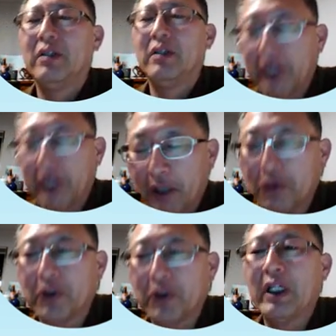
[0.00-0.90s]

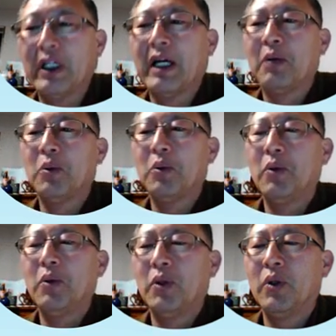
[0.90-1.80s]
재구성을 하고
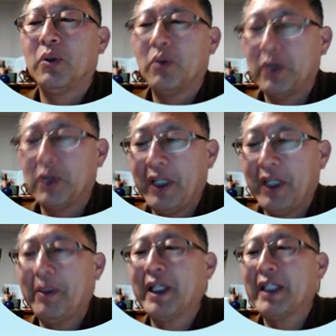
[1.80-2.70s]
또
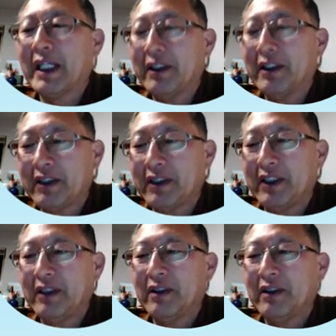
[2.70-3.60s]
시대마다 다른
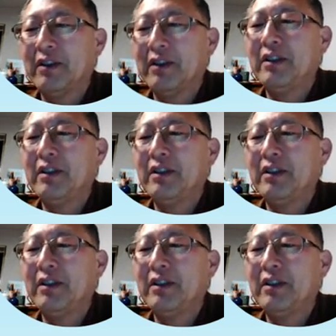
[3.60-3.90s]
특징들을